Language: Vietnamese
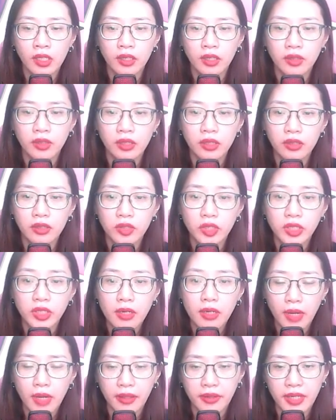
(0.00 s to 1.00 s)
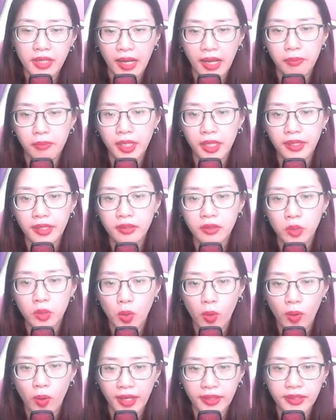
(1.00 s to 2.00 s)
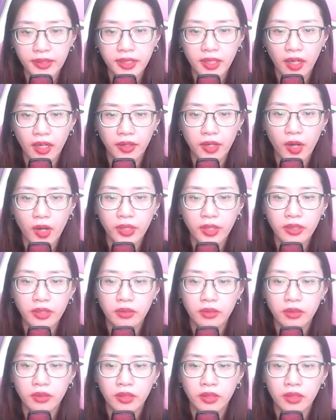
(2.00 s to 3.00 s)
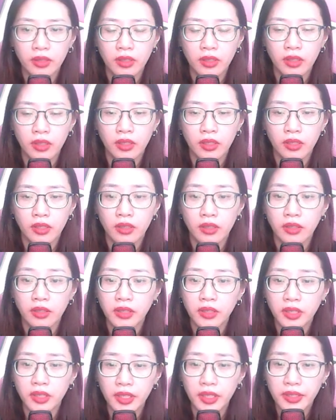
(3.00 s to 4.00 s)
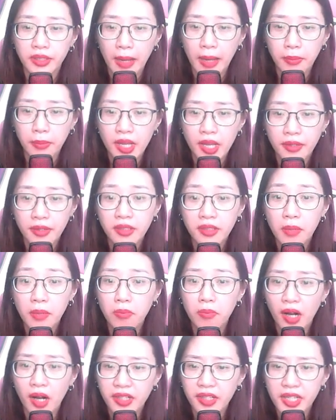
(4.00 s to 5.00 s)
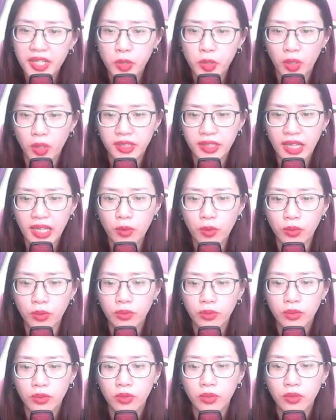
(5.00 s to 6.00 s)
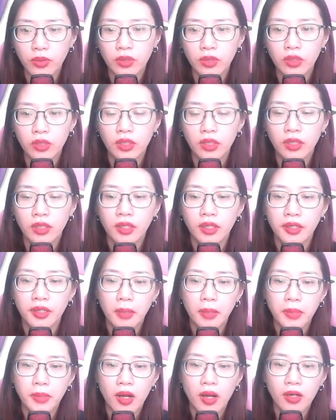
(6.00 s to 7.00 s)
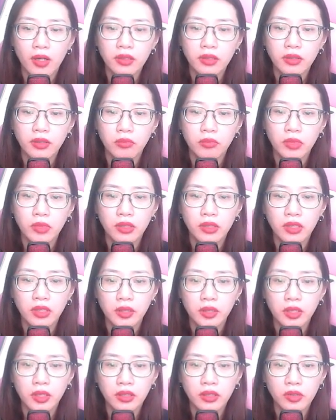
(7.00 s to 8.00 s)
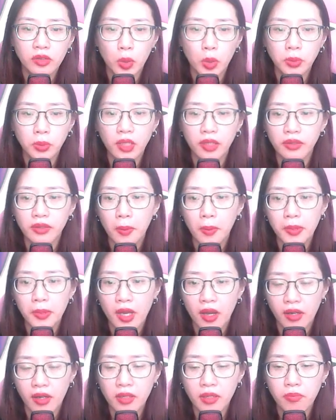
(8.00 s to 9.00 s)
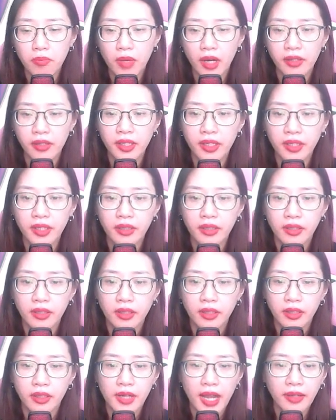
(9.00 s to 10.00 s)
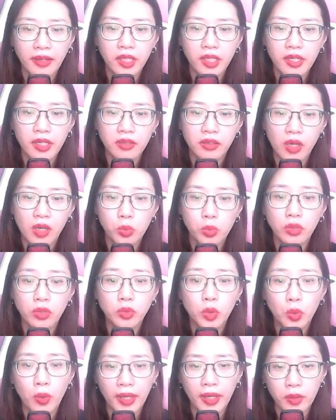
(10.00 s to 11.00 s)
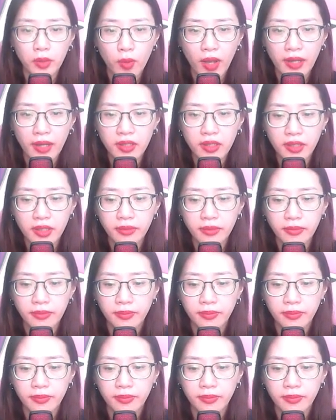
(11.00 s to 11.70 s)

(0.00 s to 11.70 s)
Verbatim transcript: Thương sắc mặt đại biến, hoảng sợ nói. Người chạm đến cấp bậc kia rồi sao? Năm đó, mười người Thương cũng từng thăm dò cấp bậc kia, đáng tiếc không có thu hoạch quá lớn.